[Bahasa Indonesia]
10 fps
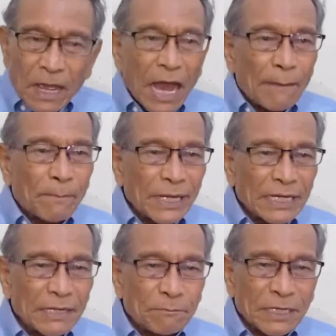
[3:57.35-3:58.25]
apa
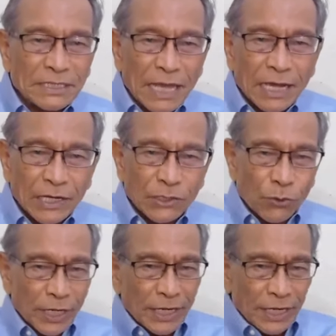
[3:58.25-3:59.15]
yang diperintahkan
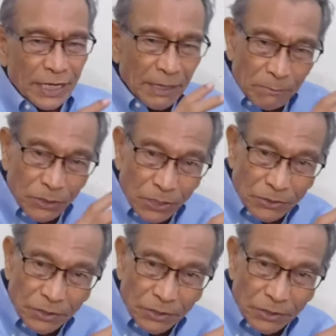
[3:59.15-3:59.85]
oleh Nimrod